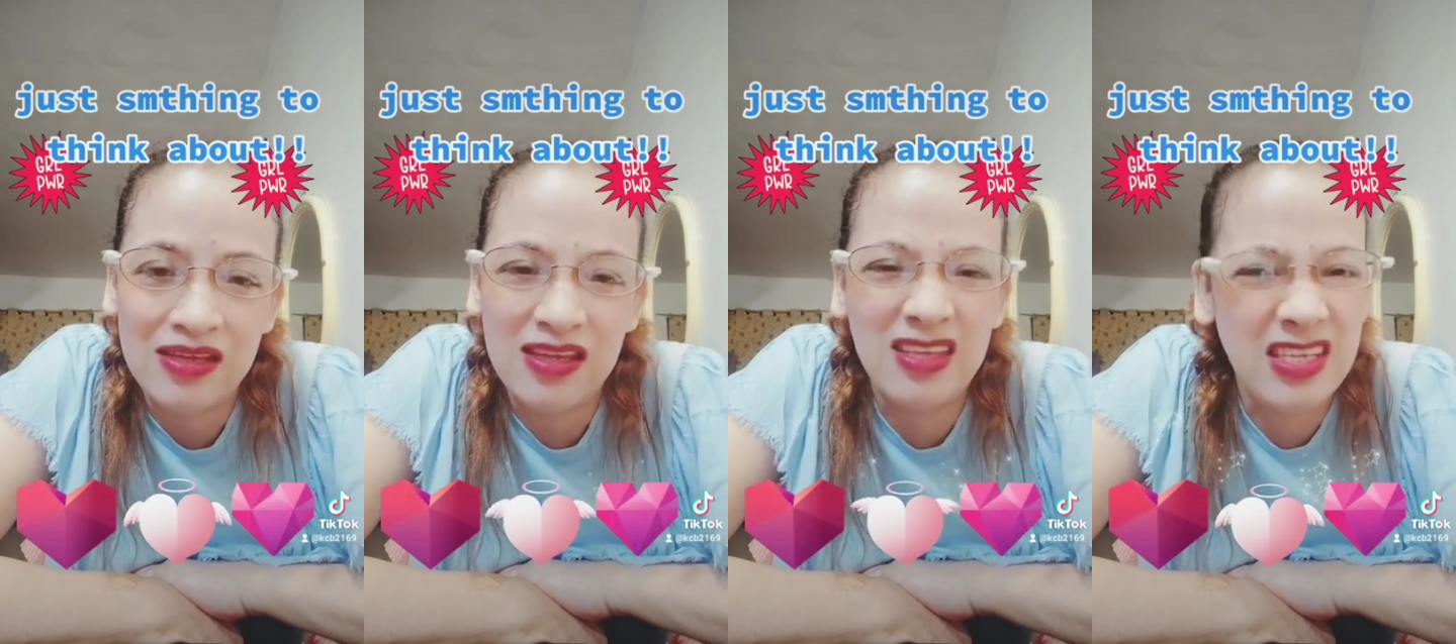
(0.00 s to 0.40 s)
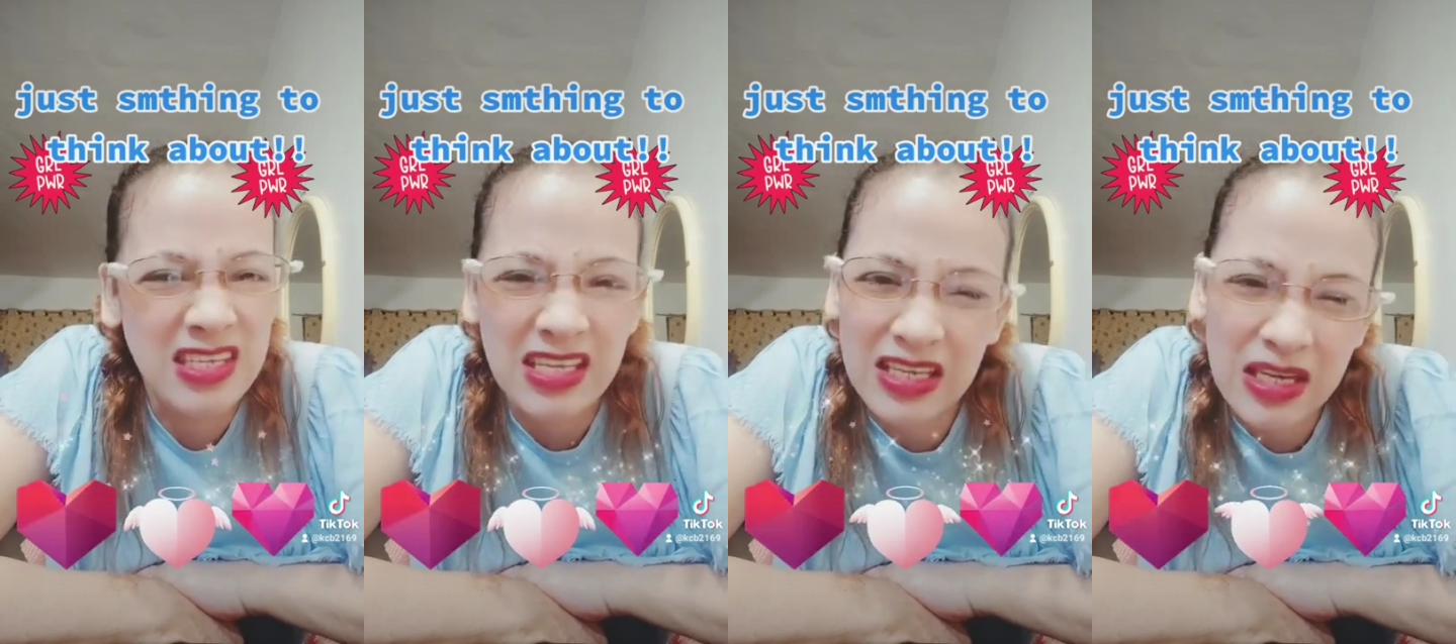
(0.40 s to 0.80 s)
hindi
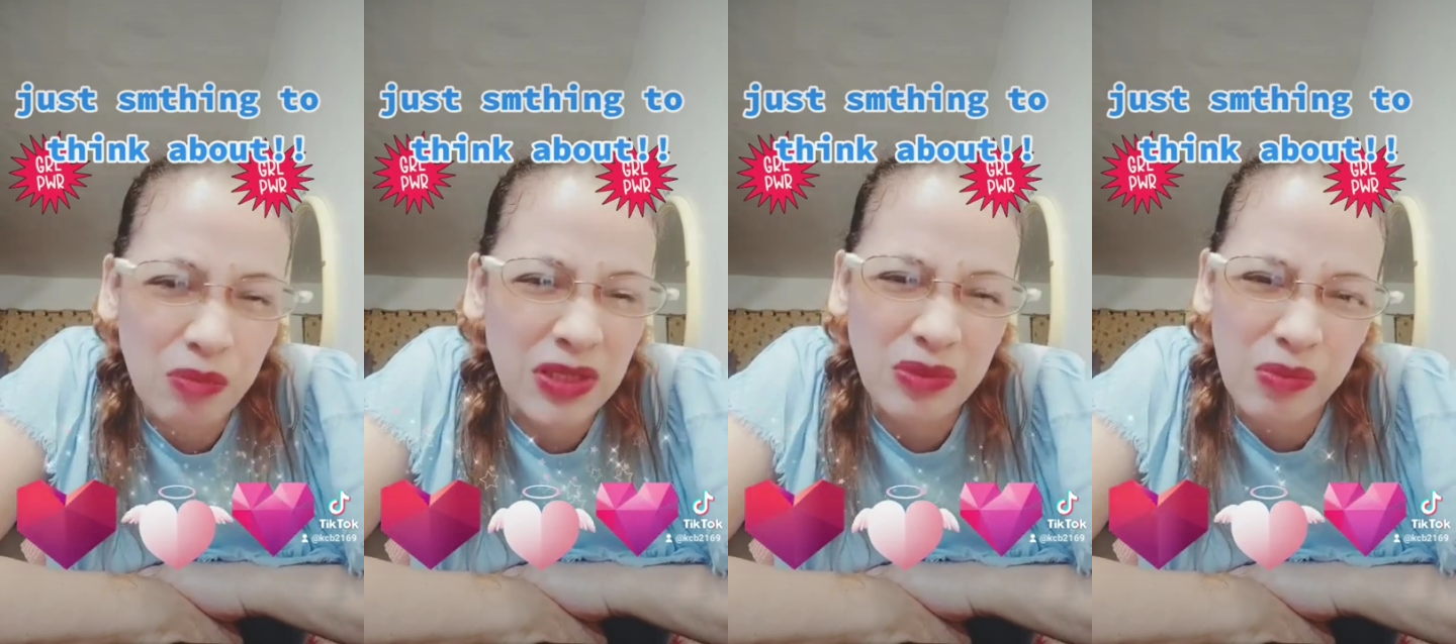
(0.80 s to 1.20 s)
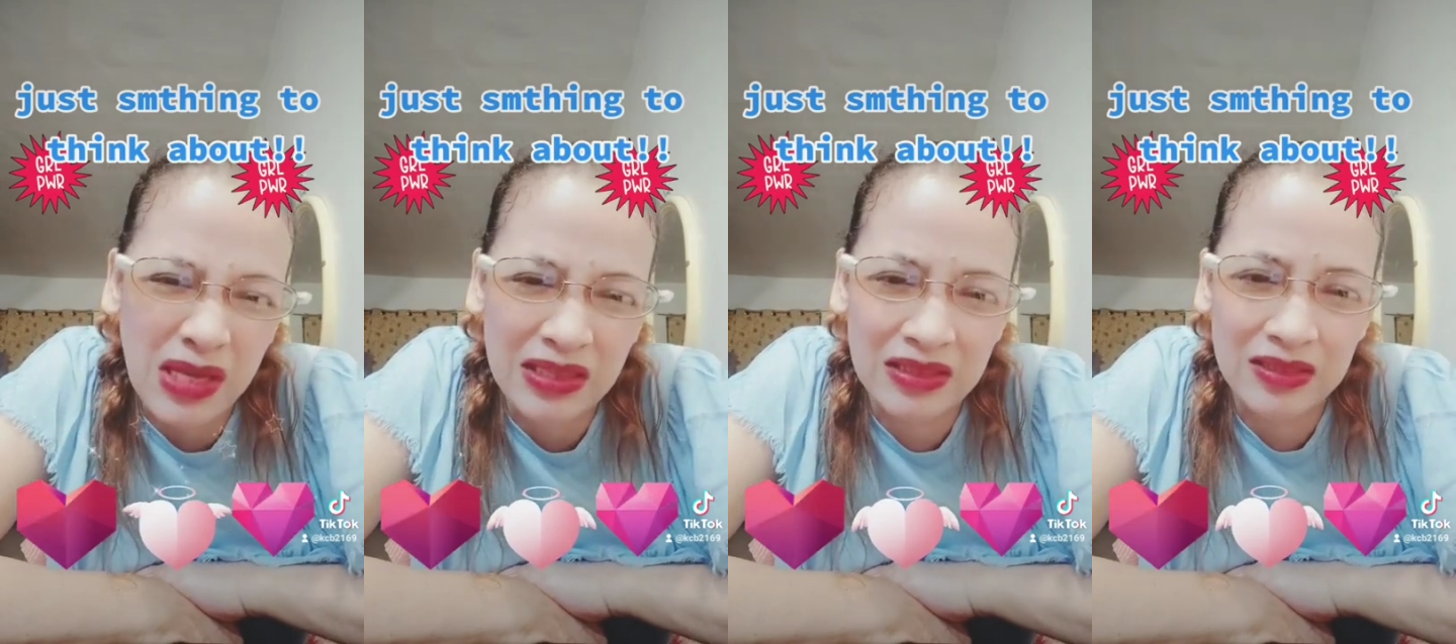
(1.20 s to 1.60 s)
niya rin
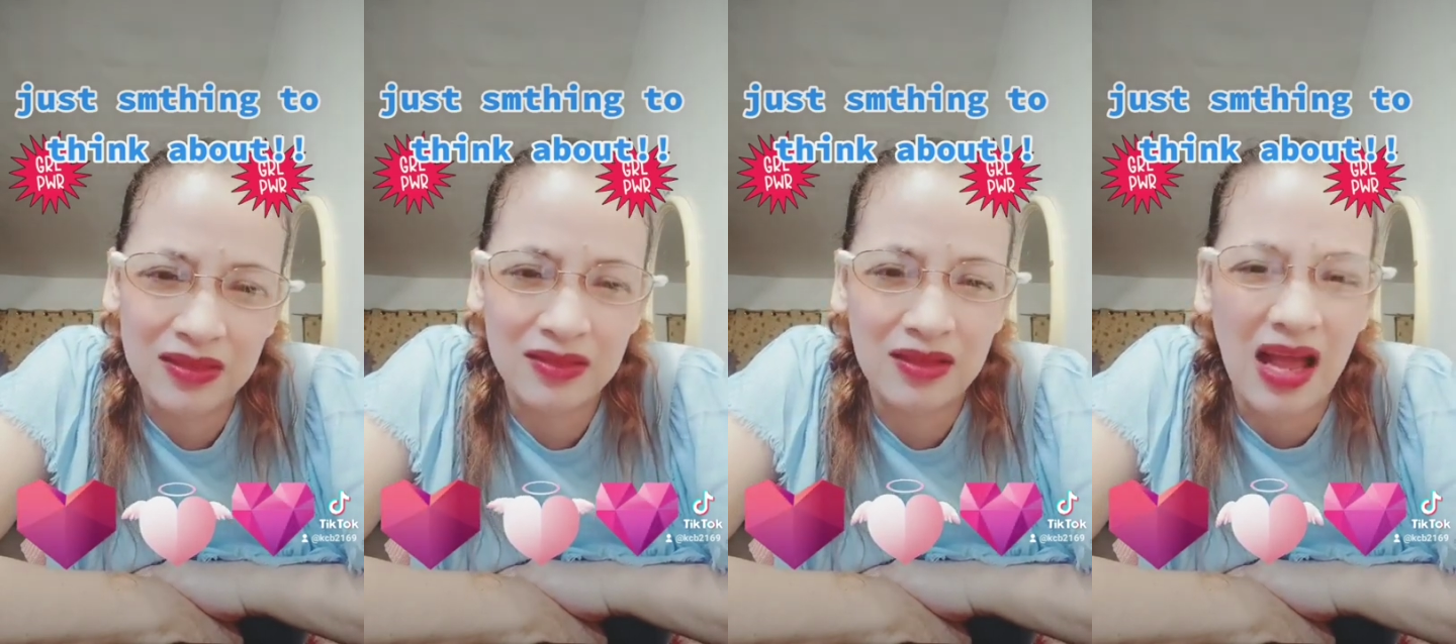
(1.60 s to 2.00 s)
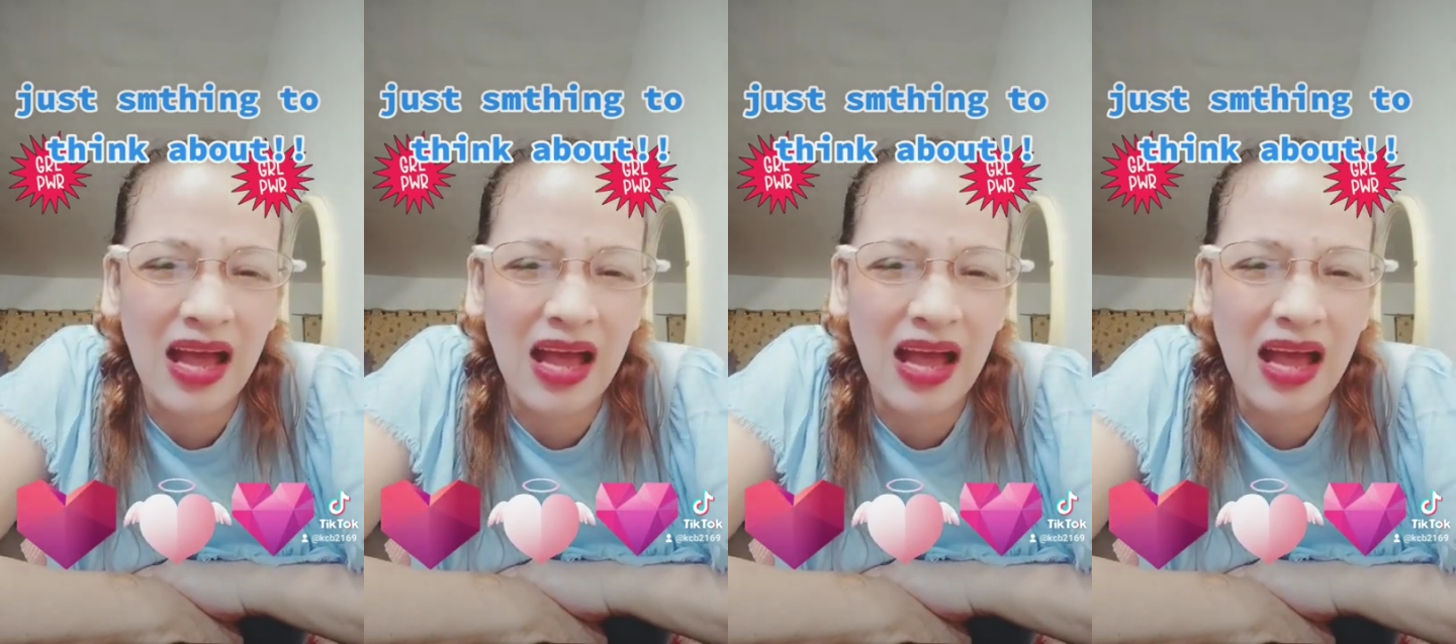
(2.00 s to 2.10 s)
nabitbit ang